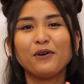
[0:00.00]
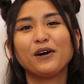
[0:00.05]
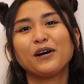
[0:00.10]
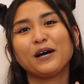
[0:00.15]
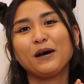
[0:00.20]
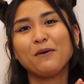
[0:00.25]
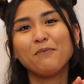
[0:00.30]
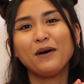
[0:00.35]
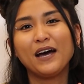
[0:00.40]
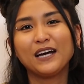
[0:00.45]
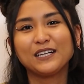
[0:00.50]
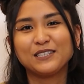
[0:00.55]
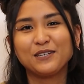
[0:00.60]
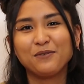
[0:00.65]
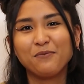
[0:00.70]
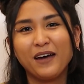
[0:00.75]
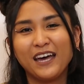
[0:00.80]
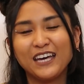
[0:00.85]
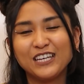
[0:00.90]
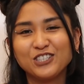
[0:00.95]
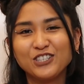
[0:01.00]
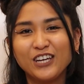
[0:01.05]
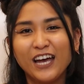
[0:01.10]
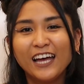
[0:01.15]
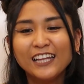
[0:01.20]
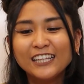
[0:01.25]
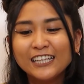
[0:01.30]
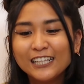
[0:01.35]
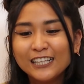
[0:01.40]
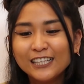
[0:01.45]
Welcome back to my
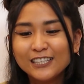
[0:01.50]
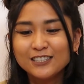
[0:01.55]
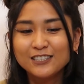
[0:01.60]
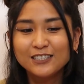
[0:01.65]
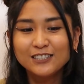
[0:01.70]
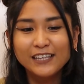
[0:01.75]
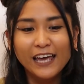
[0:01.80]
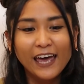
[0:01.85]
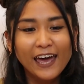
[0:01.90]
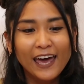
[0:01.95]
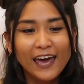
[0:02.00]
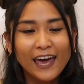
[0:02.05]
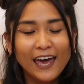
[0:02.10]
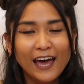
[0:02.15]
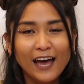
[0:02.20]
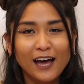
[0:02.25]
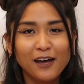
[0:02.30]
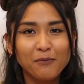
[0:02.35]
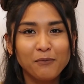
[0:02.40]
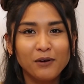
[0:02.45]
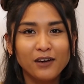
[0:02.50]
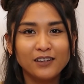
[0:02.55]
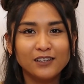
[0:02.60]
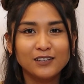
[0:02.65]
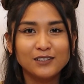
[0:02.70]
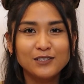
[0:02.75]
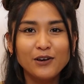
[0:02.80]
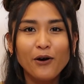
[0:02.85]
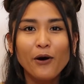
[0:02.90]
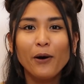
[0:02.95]
channel and today I'm
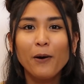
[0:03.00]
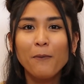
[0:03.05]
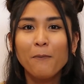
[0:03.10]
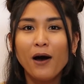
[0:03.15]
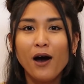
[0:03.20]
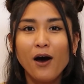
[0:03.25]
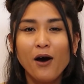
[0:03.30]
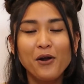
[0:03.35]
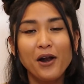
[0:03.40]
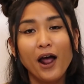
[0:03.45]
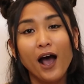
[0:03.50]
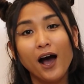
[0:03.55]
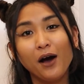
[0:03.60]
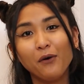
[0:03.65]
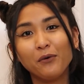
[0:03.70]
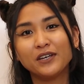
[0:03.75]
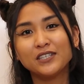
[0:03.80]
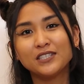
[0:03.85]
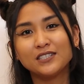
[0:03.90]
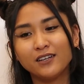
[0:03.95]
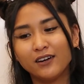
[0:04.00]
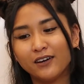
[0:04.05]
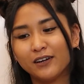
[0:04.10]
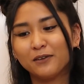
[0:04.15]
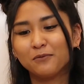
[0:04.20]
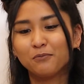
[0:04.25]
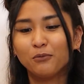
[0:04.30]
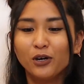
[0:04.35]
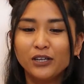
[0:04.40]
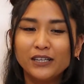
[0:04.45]
gonna talk about how I
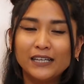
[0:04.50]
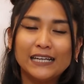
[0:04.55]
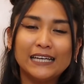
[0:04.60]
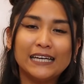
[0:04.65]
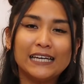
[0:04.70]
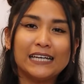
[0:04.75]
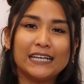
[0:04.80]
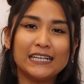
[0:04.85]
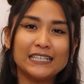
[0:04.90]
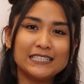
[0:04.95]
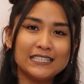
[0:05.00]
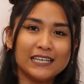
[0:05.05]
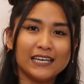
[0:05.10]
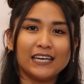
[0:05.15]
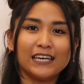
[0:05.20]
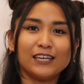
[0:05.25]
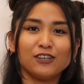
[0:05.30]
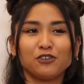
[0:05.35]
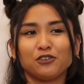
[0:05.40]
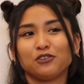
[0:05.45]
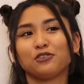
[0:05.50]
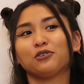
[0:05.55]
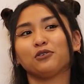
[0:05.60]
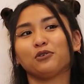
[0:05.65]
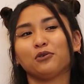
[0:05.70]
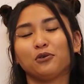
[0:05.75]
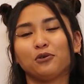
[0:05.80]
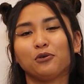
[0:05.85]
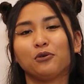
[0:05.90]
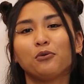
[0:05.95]
started modeling kasi yun
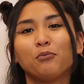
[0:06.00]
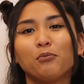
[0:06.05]
yung